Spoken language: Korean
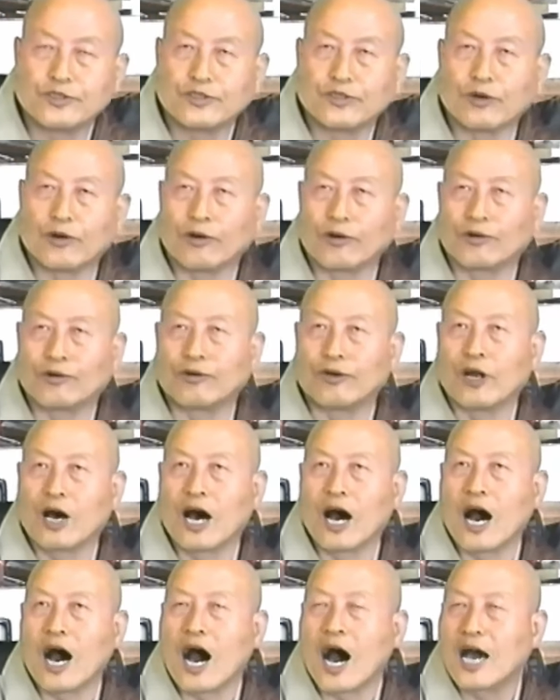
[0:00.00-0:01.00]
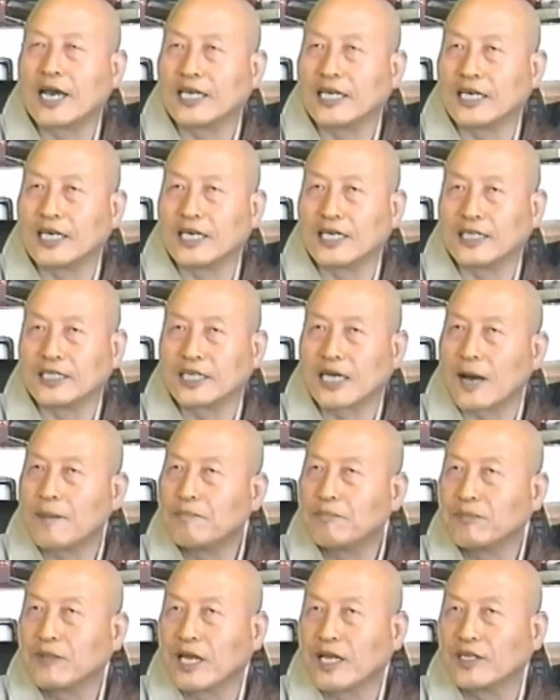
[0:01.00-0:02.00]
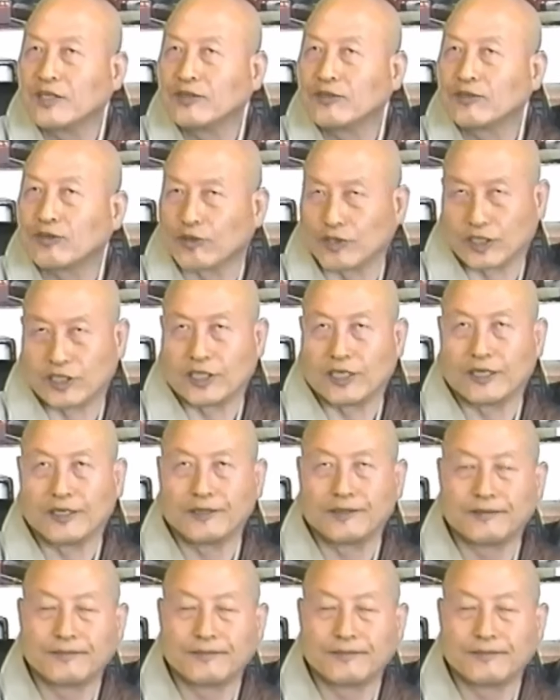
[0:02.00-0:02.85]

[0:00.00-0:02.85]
좋구나 이 참된 소신